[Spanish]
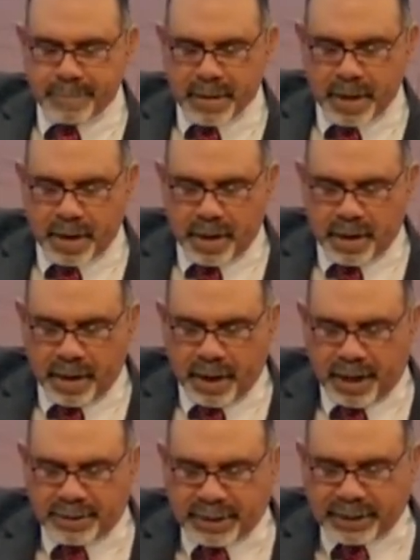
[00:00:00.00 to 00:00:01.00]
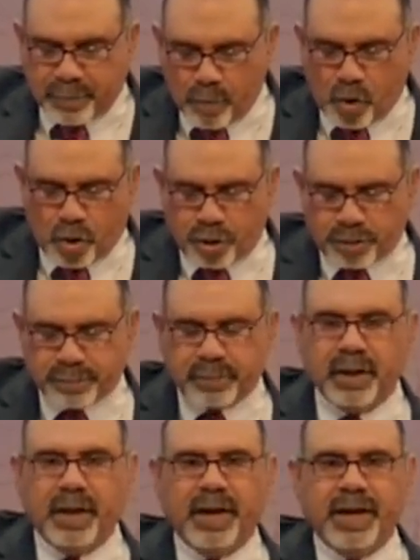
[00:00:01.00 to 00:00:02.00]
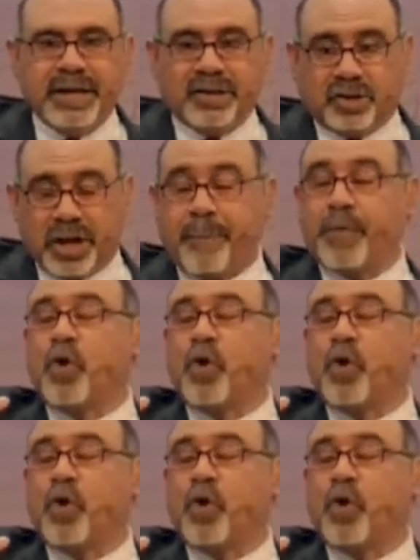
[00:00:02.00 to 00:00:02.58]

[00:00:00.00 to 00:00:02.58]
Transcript: Ese temor se produce